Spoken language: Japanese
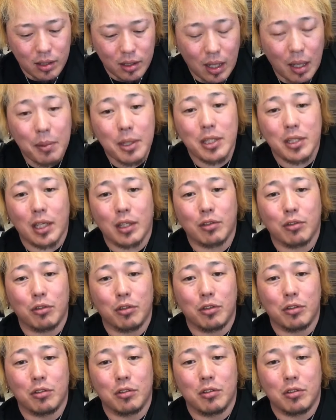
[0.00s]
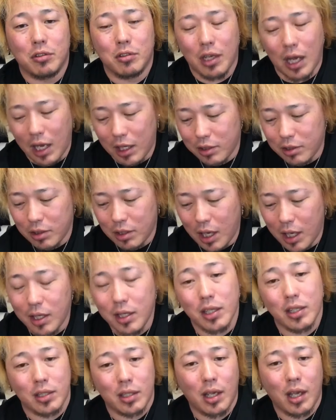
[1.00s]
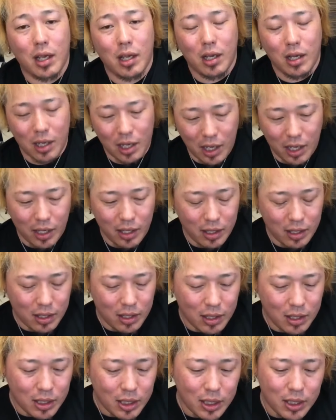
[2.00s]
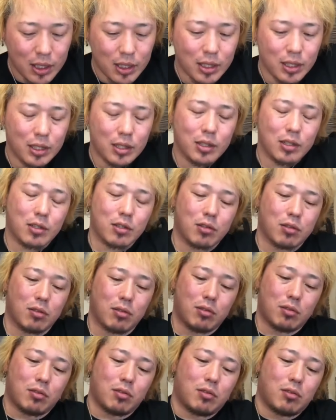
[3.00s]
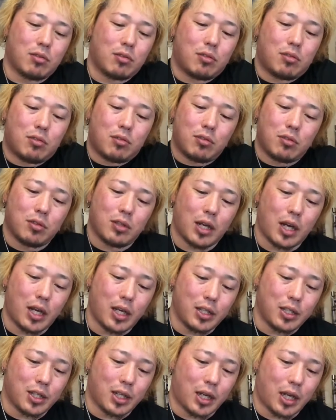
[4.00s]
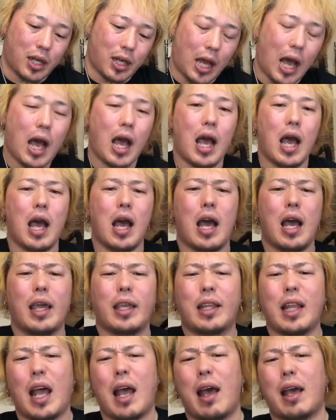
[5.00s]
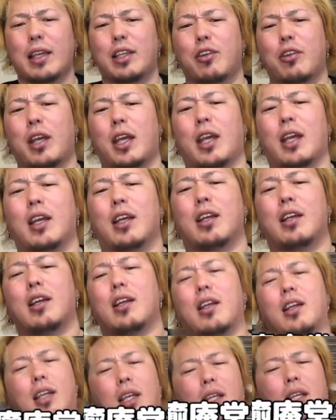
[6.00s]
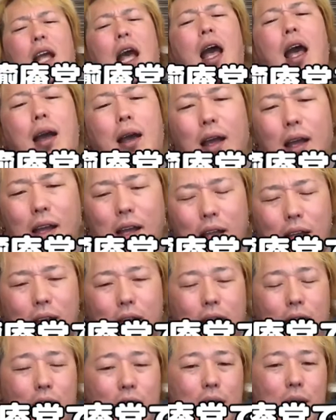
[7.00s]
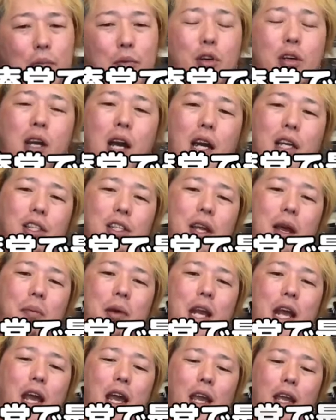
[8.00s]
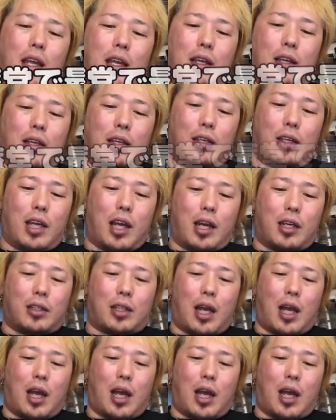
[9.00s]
ダメですかそういうあないですかはいそんぐらいじゃないああいた一人いた僕愛してやまないキャラク